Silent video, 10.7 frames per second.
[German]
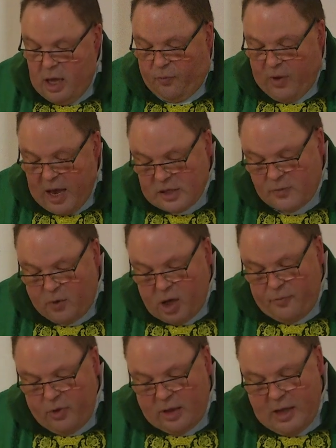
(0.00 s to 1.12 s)
In
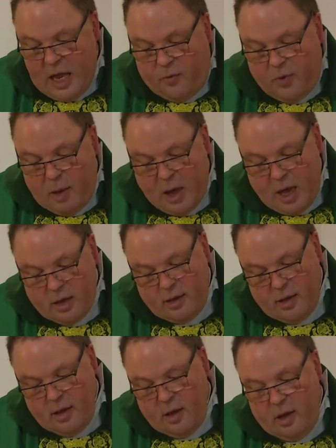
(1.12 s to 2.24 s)
Versform wird nett
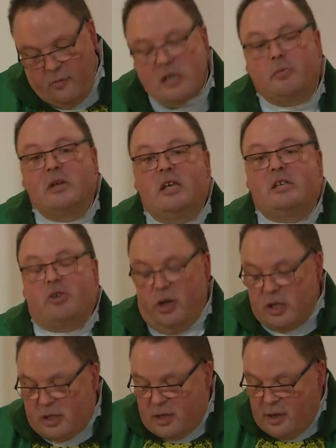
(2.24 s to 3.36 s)
verpackt, was man sich
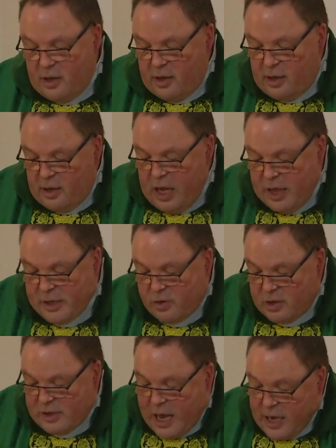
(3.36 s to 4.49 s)
sonst nicht
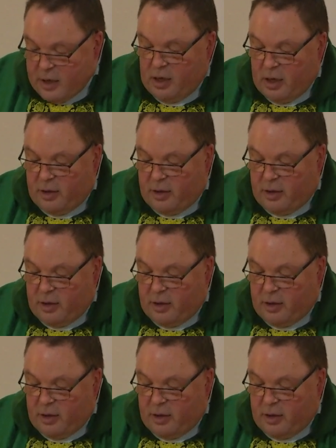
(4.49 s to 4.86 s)
zu sagen